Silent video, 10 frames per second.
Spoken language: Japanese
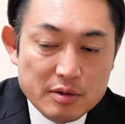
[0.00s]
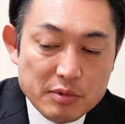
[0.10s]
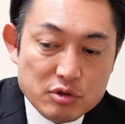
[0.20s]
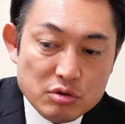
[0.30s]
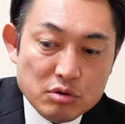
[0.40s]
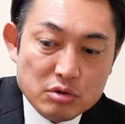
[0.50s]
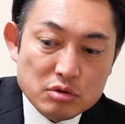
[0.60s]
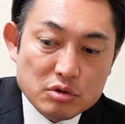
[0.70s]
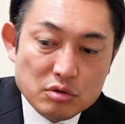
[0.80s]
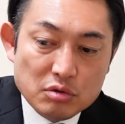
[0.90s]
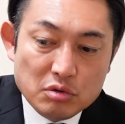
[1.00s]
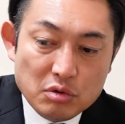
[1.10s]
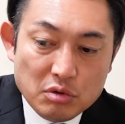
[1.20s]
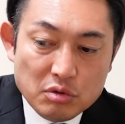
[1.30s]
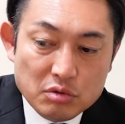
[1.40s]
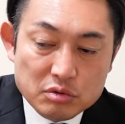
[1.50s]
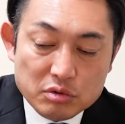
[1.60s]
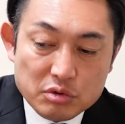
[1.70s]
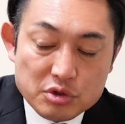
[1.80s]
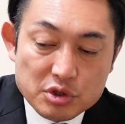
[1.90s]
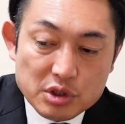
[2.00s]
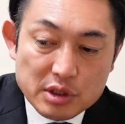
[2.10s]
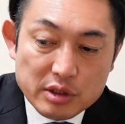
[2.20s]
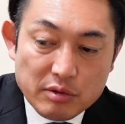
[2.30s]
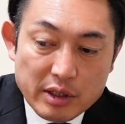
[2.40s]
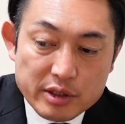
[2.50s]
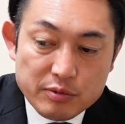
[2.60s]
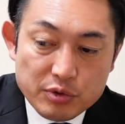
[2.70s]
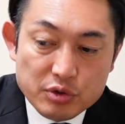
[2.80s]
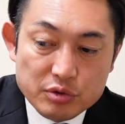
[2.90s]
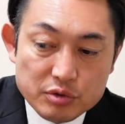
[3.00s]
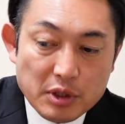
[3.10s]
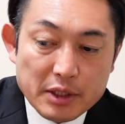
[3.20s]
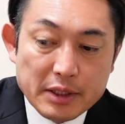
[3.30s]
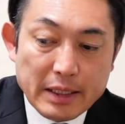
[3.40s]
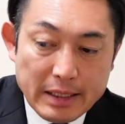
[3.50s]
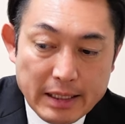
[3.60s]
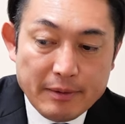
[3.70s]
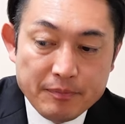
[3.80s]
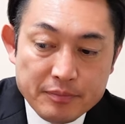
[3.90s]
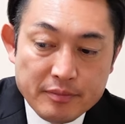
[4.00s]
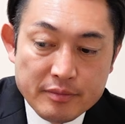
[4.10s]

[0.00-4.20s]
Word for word: まあ、ずっとその一昨年の秋冬ぐらいから